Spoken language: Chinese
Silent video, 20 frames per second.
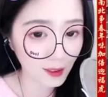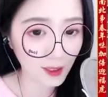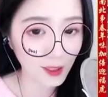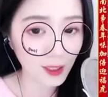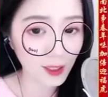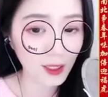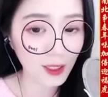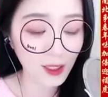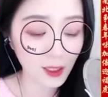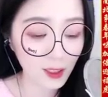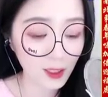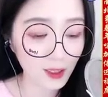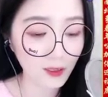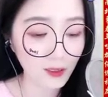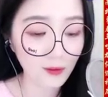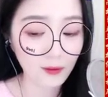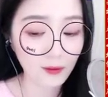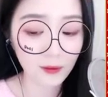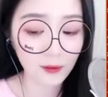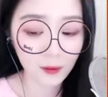难怪，
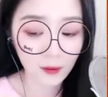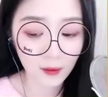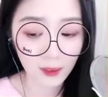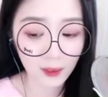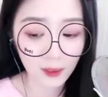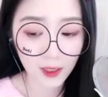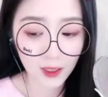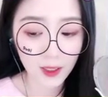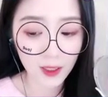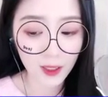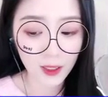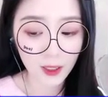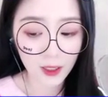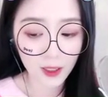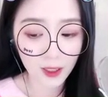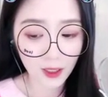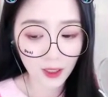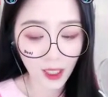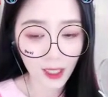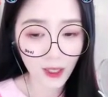
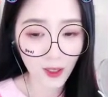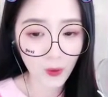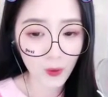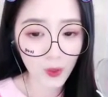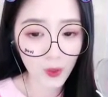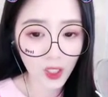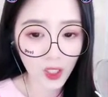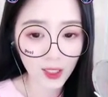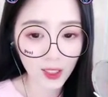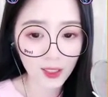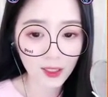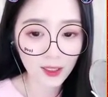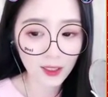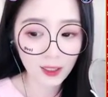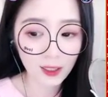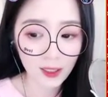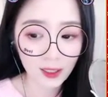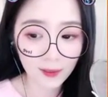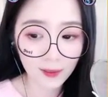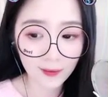难怪连李
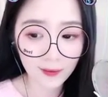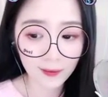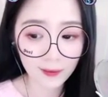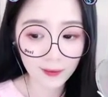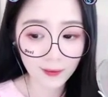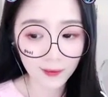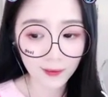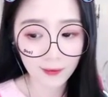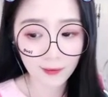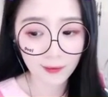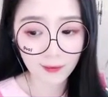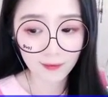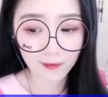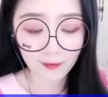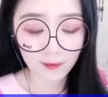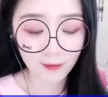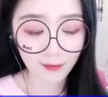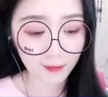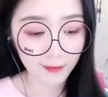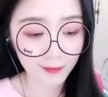昭南都着了你
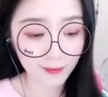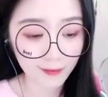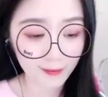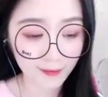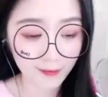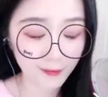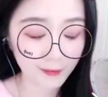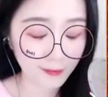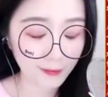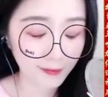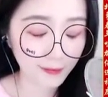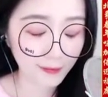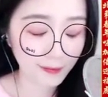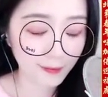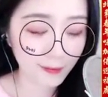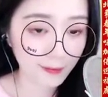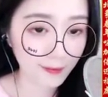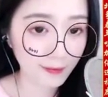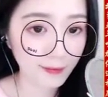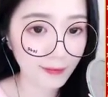的道，上
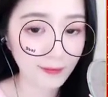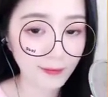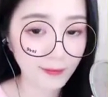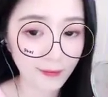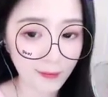了你的